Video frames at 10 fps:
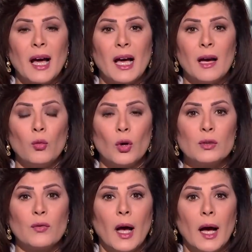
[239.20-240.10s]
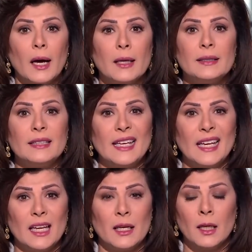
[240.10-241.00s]
معها بوصفها
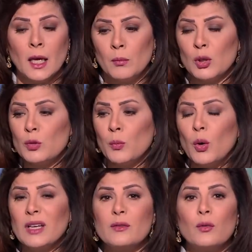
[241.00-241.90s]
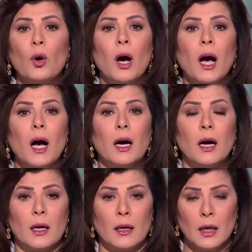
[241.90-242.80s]
دين مش بوصفه
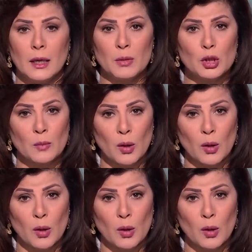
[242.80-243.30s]
آخر مش